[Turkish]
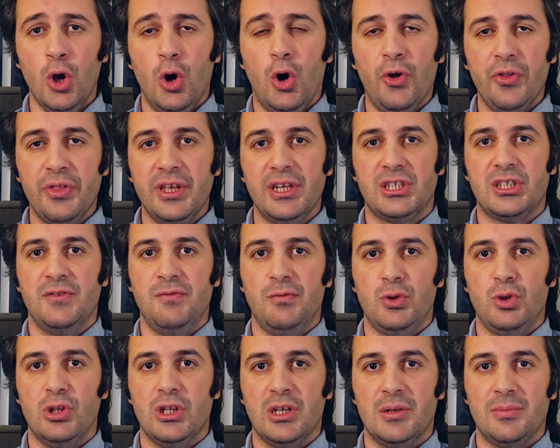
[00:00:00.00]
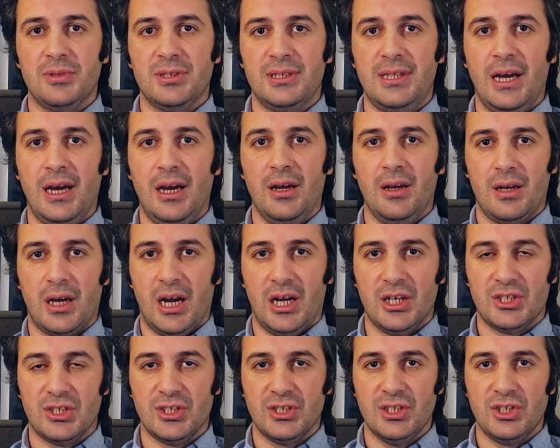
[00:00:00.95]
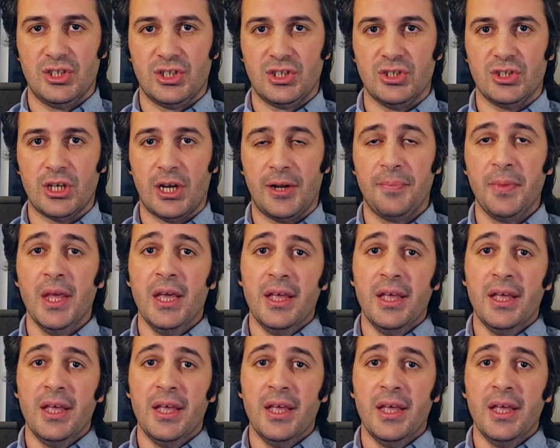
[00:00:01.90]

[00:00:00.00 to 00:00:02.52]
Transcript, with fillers: Onunla ilişkin videolarımız da karşınıza çıkacak.